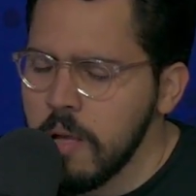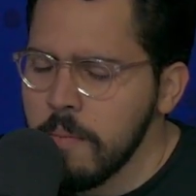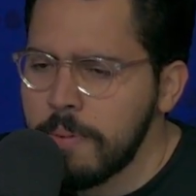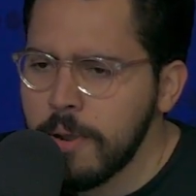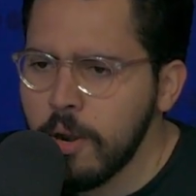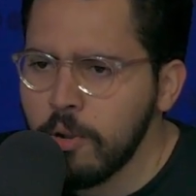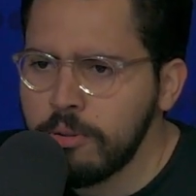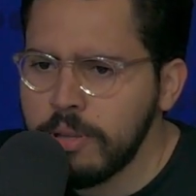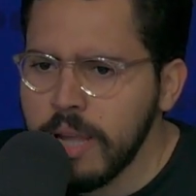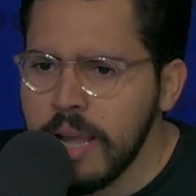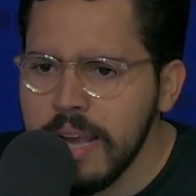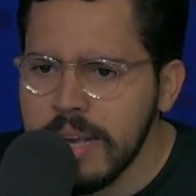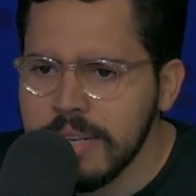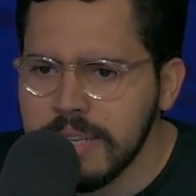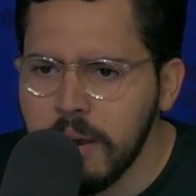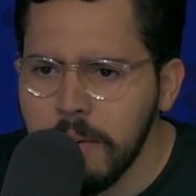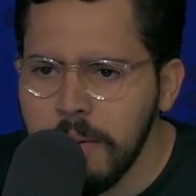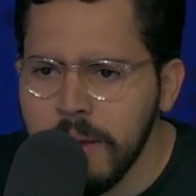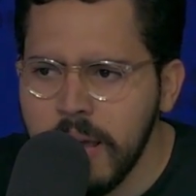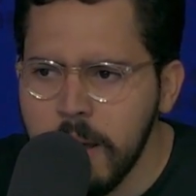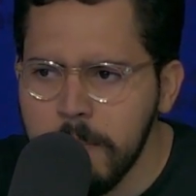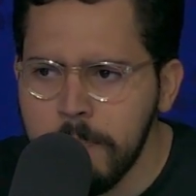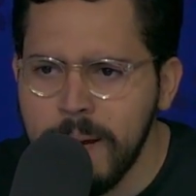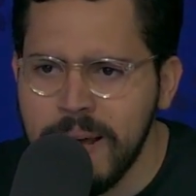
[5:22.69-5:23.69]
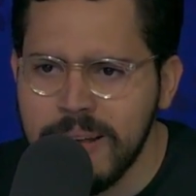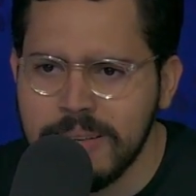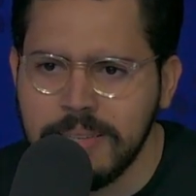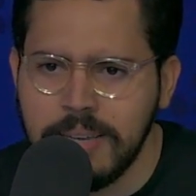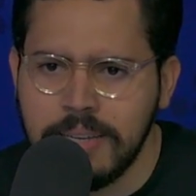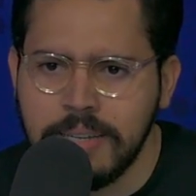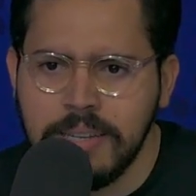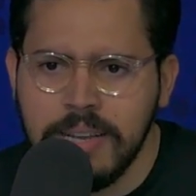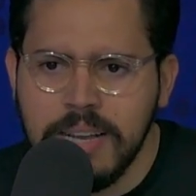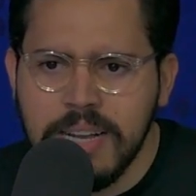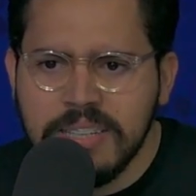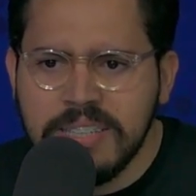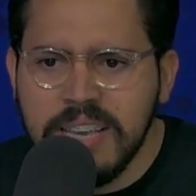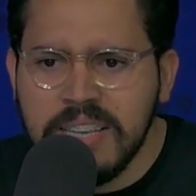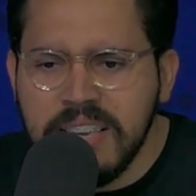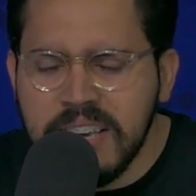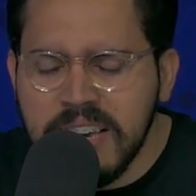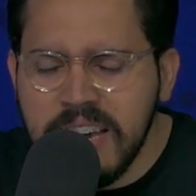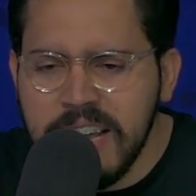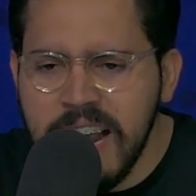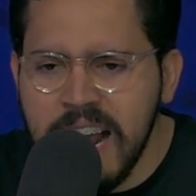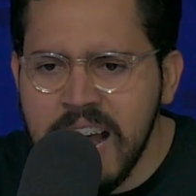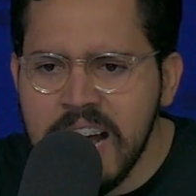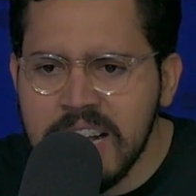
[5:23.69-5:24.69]
Pero ustedes saben qué pasa. Se
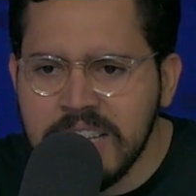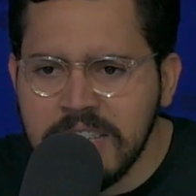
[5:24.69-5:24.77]
seguirán